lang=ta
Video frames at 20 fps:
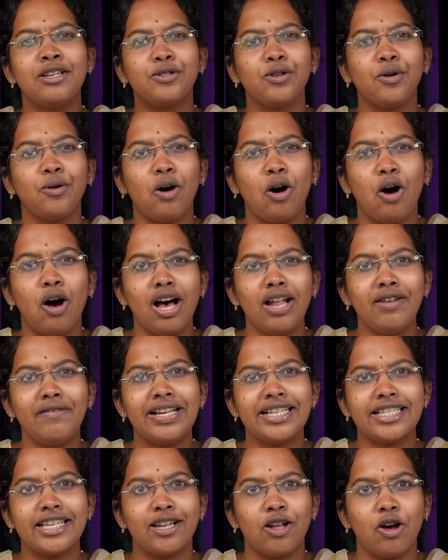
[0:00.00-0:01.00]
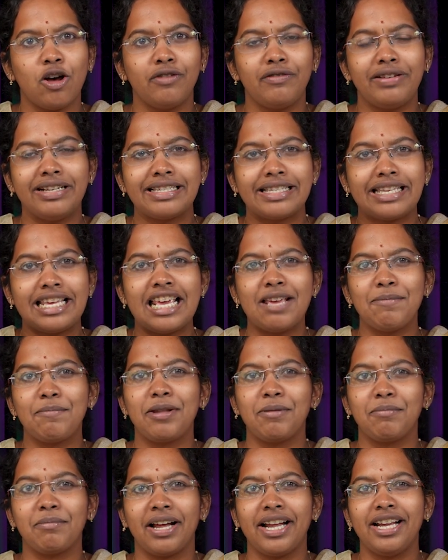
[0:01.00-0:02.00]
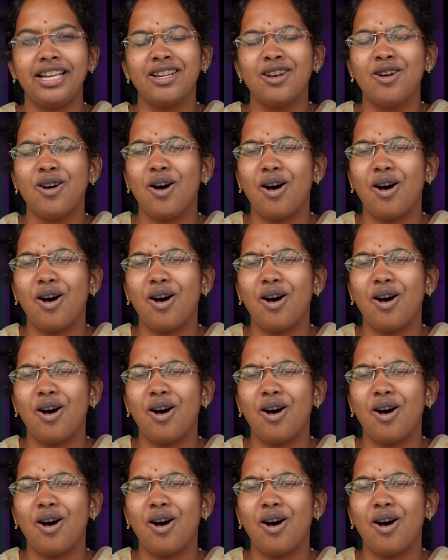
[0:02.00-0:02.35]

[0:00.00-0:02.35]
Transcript: ஸோ ஆல்வேஸ் அண்ட் ஆல்வேஸ் கீப் இன் மைண்ட்